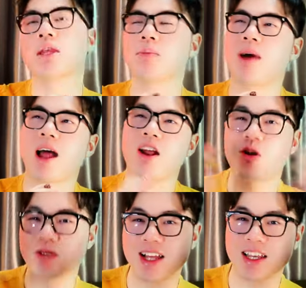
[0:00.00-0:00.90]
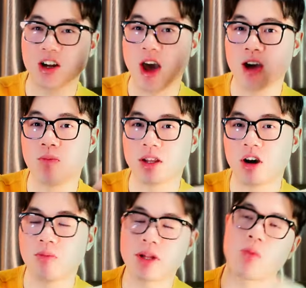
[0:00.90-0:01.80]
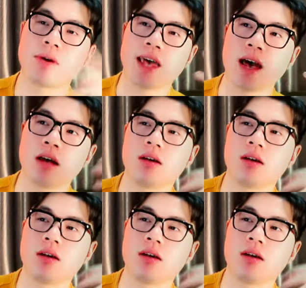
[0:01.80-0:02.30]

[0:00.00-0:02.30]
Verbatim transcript: Nhưng mà đó cũng chỉ là dự đoán của mình thôi, mình không có chắc.